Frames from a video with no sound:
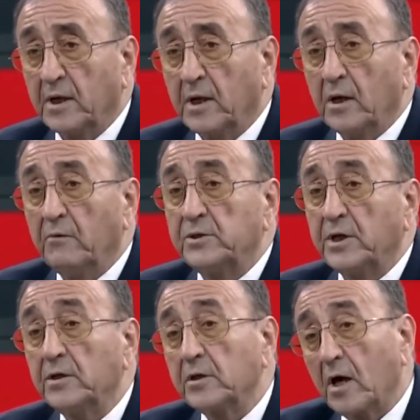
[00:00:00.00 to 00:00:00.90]
Hmm. Ve
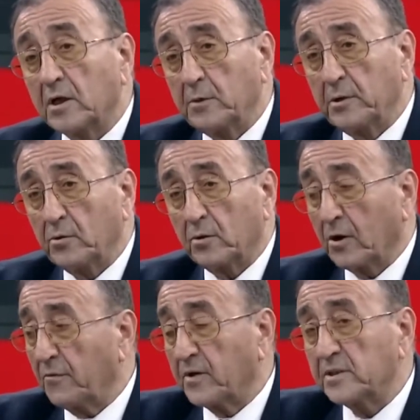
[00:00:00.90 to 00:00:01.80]
şeyi de takip ediyor.
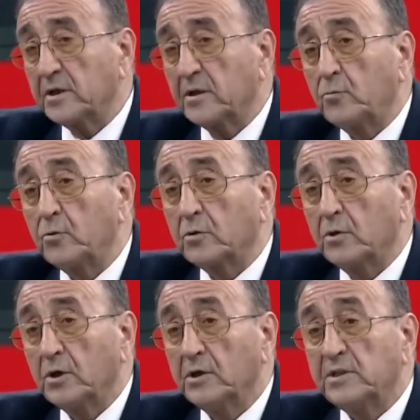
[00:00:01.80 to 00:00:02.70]
Kafkasya'da Türk
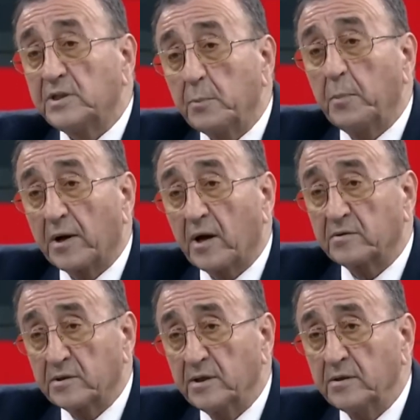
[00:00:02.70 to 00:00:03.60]

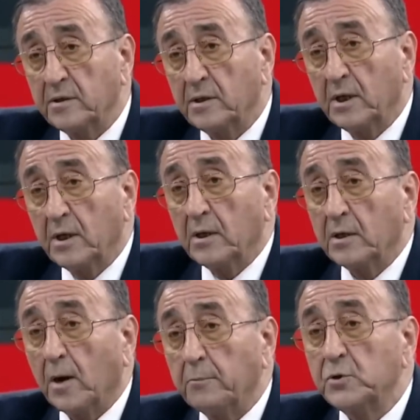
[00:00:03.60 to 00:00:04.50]
istihbaratının
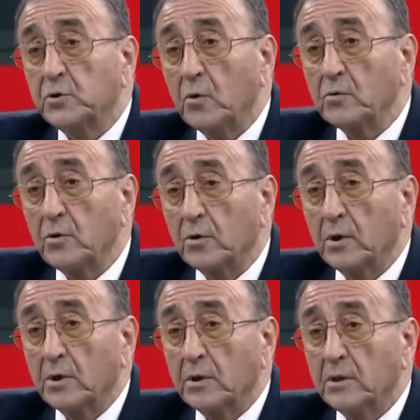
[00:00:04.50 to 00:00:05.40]
yapmış
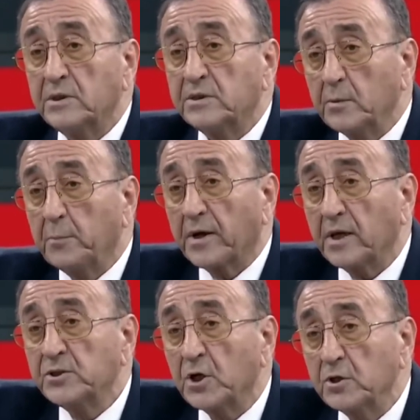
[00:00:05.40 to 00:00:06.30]
olduğu
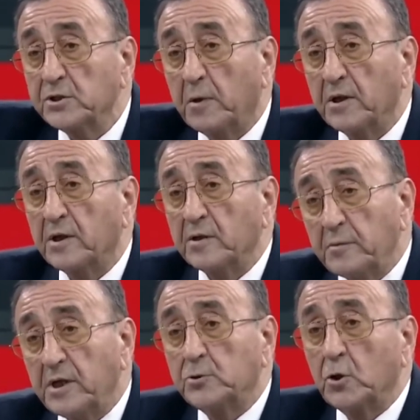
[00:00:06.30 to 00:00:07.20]
istihbarat
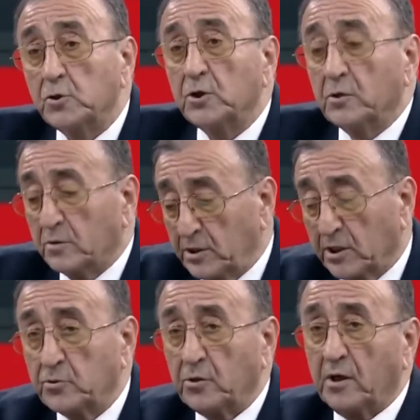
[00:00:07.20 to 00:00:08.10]
çalışmalarını bile Churchill evet.
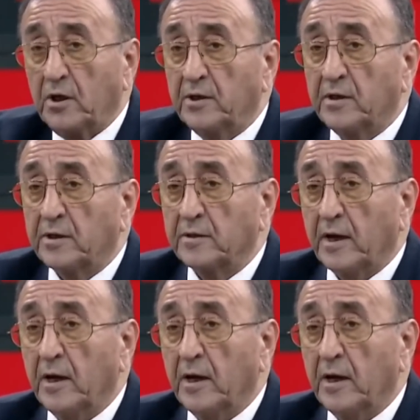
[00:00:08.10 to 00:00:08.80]
yazıyor anılarında.